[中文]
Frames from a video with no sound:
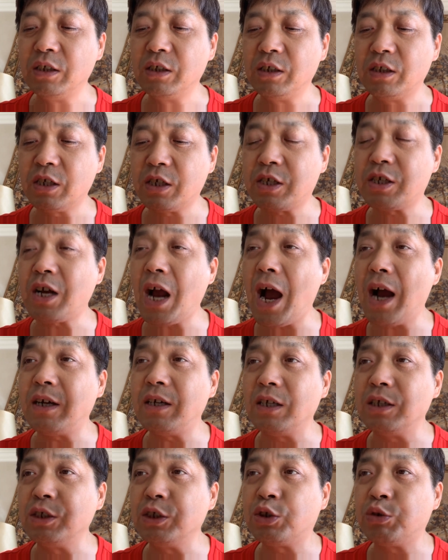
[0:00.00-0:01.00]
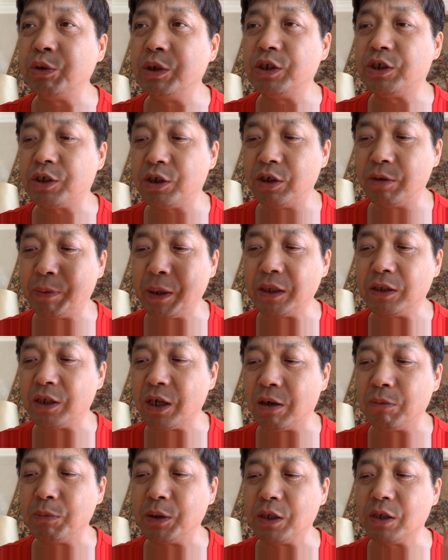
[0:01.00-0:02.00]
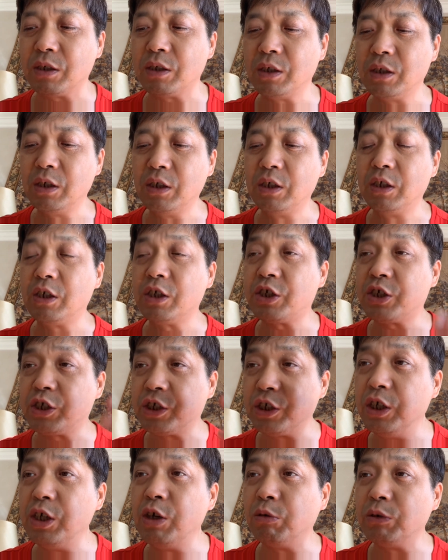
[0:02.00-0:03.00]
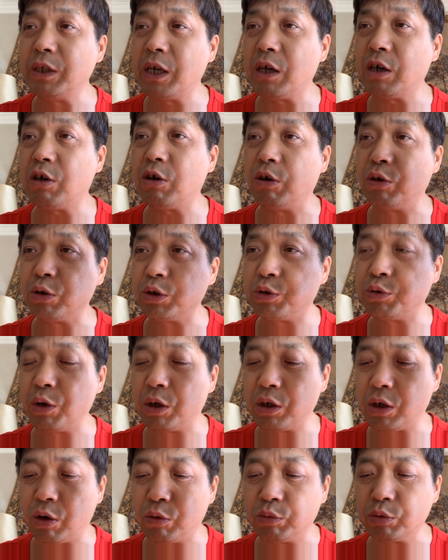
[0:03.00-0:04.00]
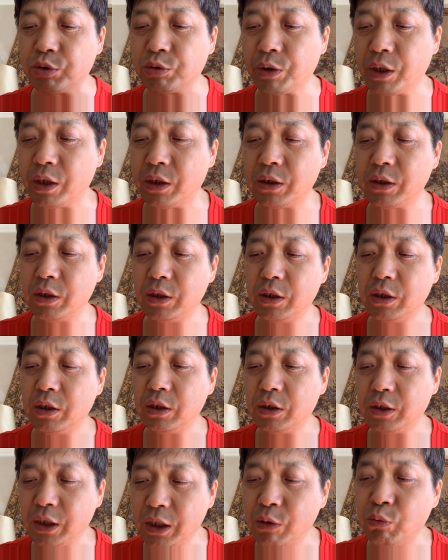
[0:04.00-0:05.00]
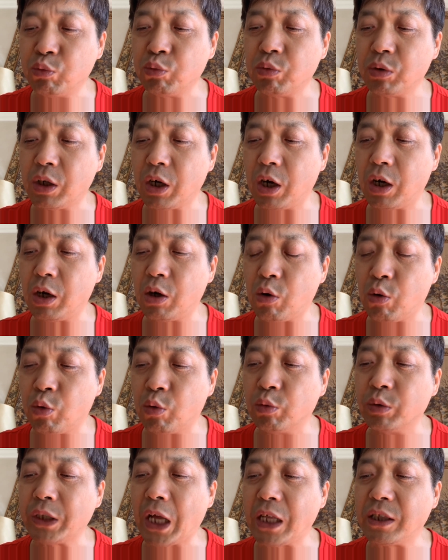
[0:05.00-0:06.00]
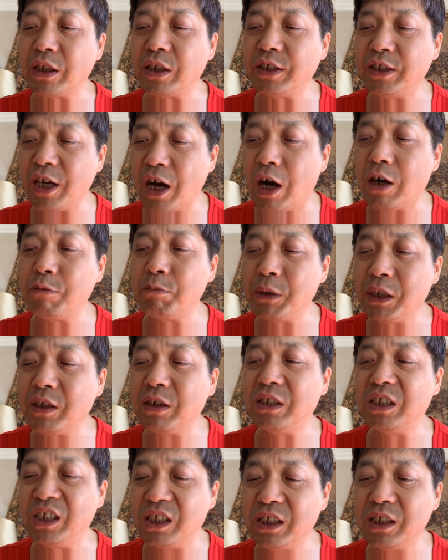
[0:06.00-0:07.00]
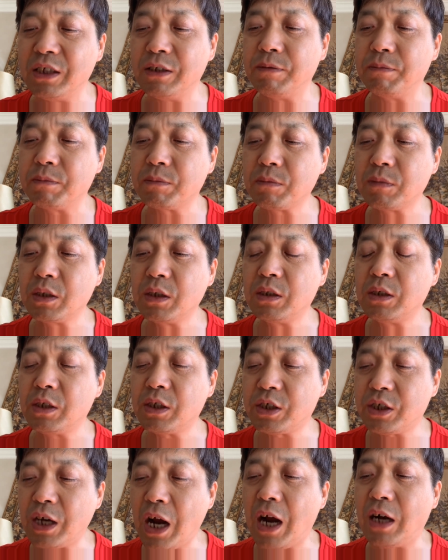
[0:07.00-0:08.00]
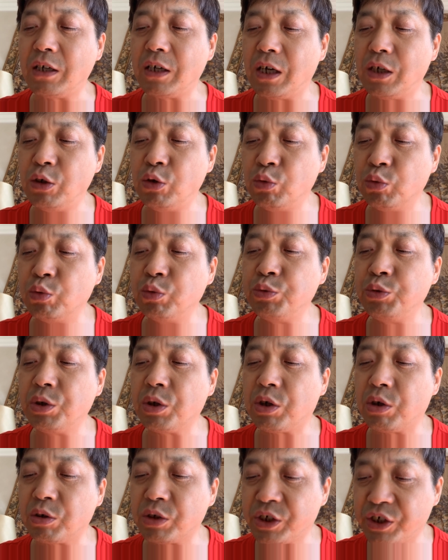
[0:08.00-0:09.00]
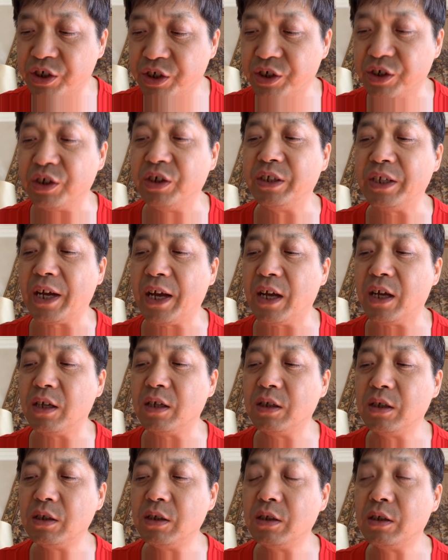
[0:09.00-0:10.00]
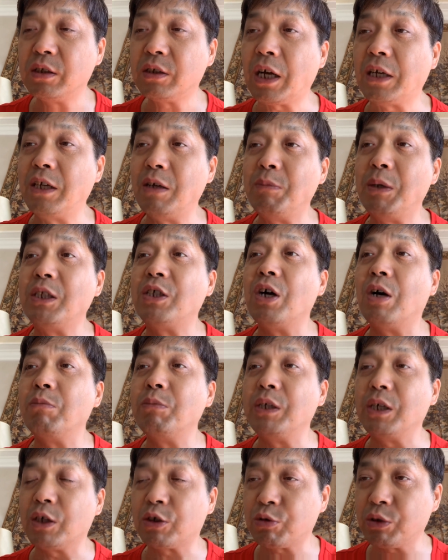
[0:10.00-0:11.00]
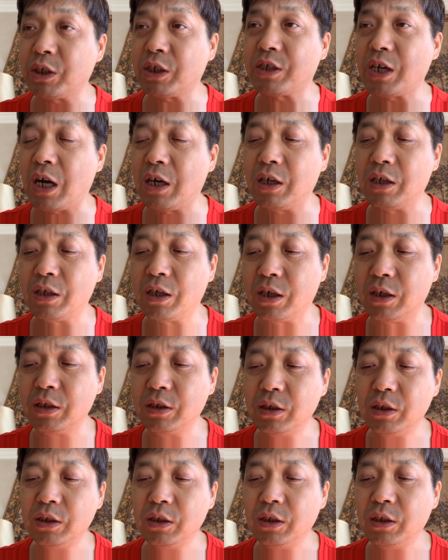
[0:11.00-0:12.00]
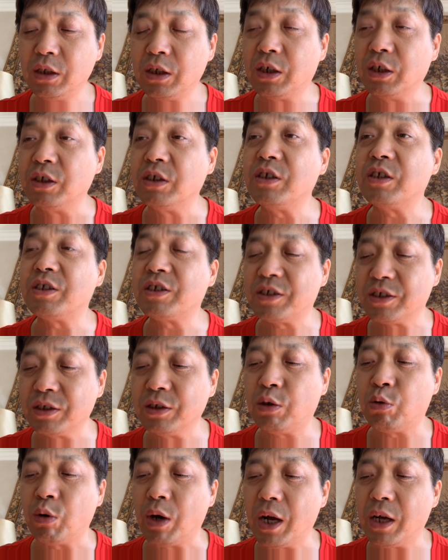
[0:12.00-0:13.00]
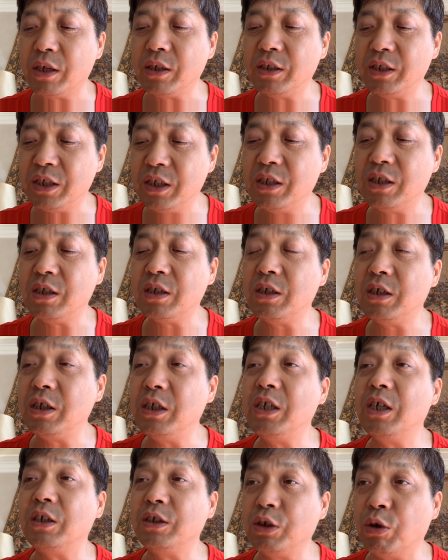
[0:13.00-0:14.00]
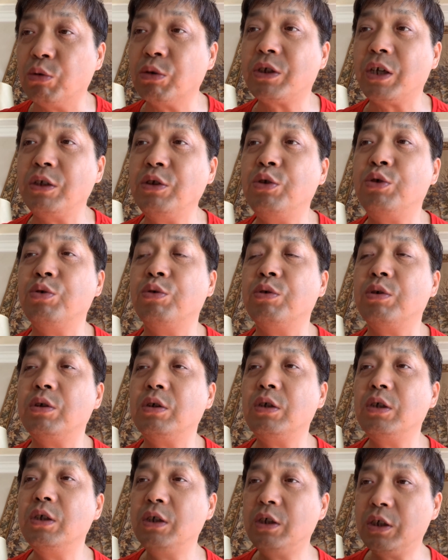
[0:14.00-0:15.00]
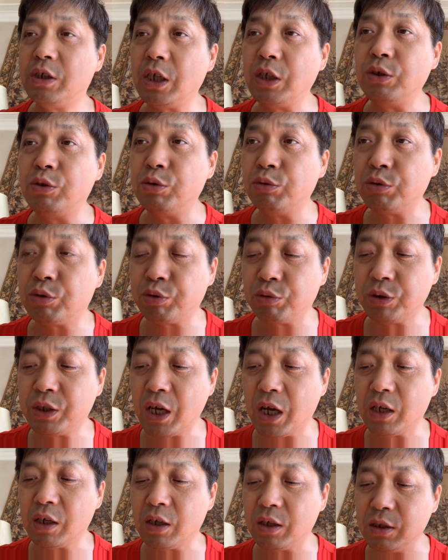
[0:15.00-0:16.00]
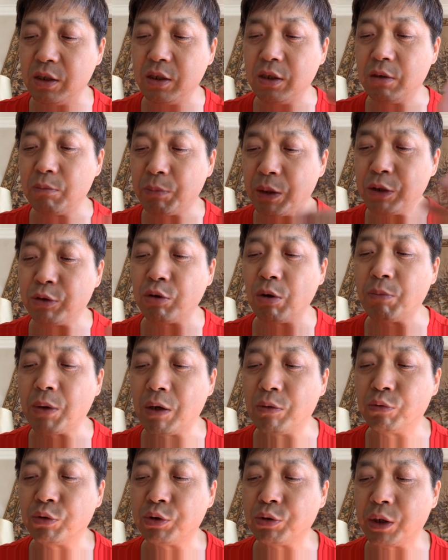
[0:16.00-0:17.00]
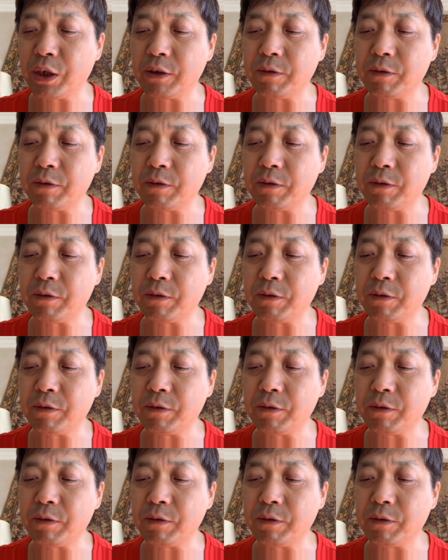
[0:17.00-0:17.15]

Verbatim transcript: 杀人碎尸被枪毙，十年后宣告无罪。第五个，湖南的杨明银，杀人入狱后十年，他这没枪毙啊，说他杀人了，可能是死缓，因另有真凶，真凶出现了，被宣判无罪。